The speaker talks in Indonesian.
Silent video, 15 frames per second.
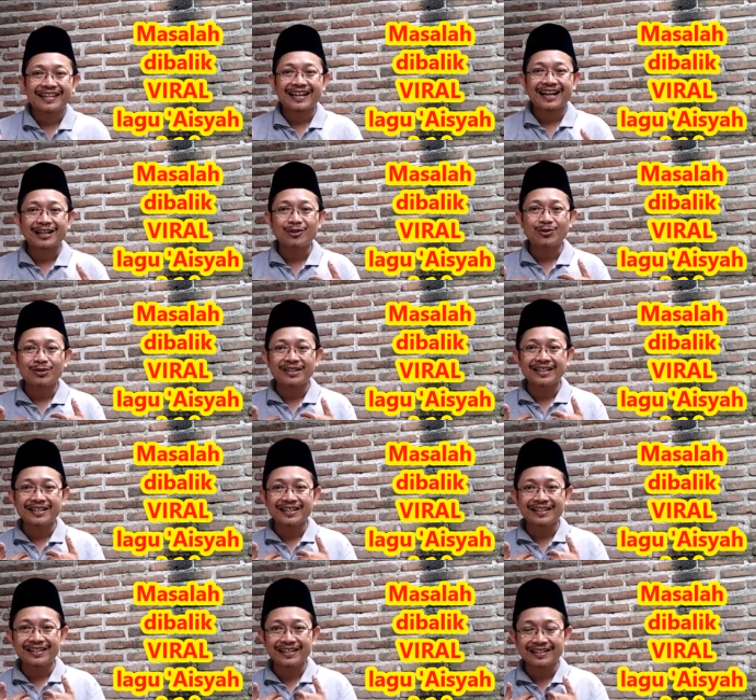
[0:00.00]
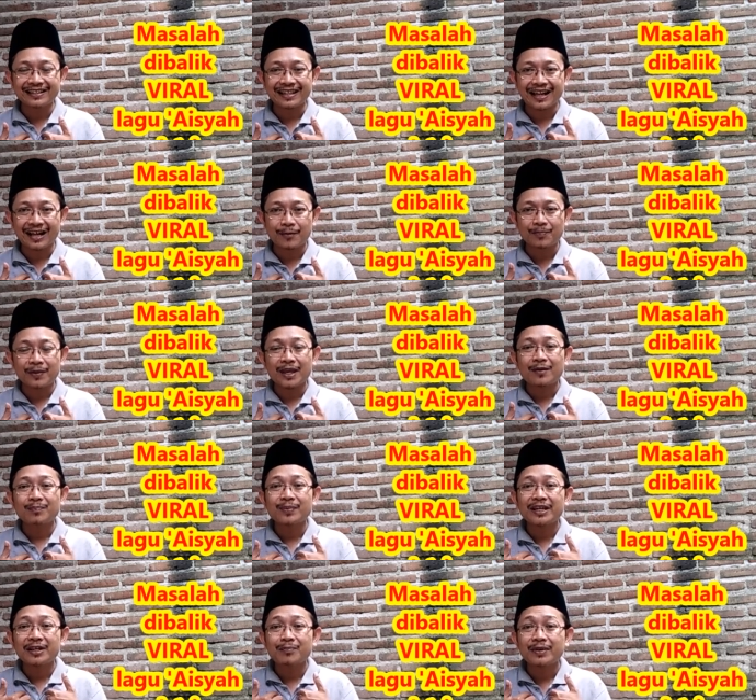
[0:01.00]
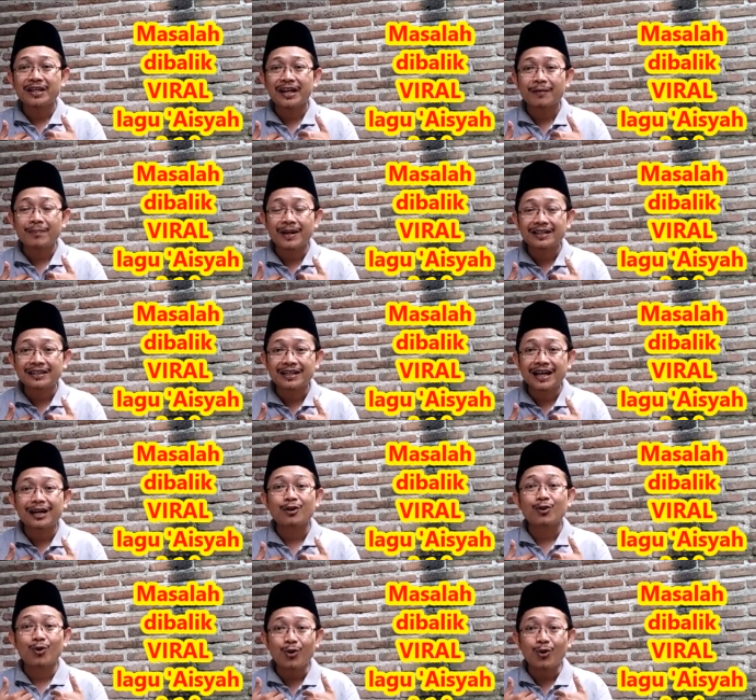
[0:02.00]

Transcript: kalau diri kita ingin mendapatkan